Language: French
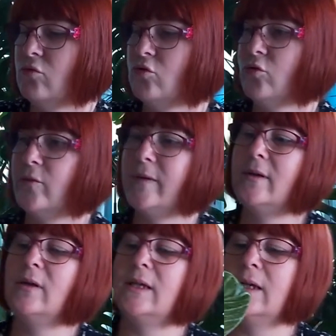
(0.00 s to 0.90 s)
je
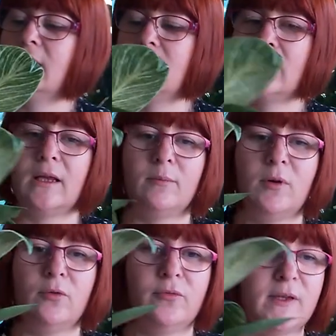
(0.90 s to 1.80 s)
vais
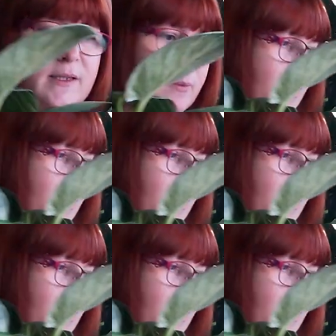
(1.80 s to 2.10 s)
certainement le faire cet